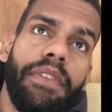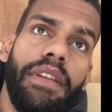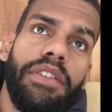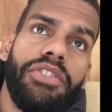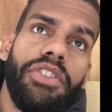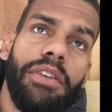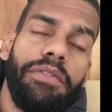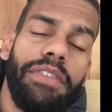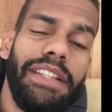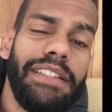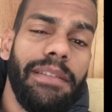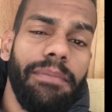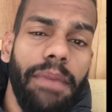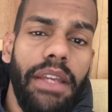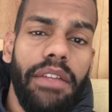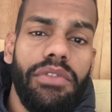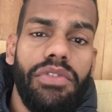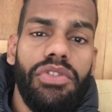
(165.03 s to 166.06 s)
acho que é
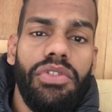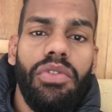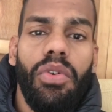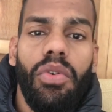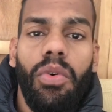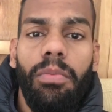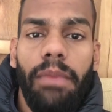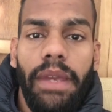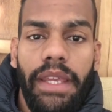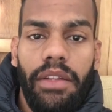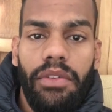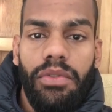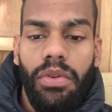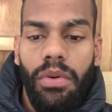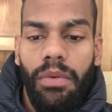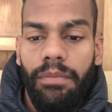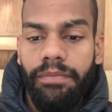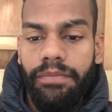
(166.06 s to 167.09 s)
vencimento de
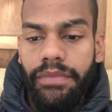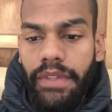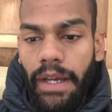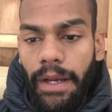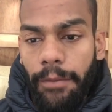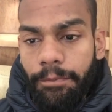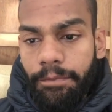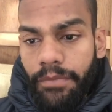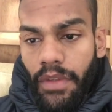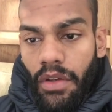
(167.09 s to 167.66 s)
documento, tá?